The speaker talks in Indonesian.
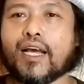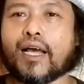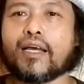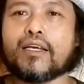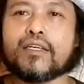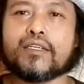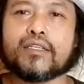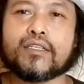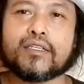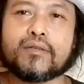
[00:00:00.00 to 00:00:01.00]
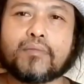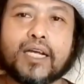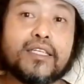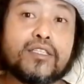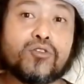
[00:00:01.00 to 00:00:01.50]
Nah,
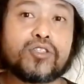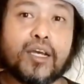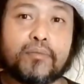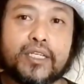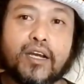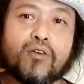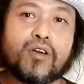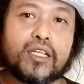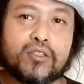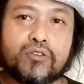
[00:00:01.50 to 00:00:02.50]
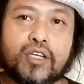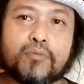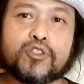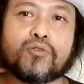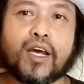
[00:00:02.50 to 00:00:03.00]
makanya terus kami gaungkan, terus
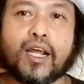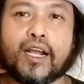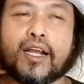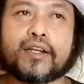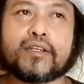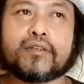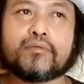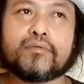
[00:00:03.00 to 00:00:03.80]
kami suarakan.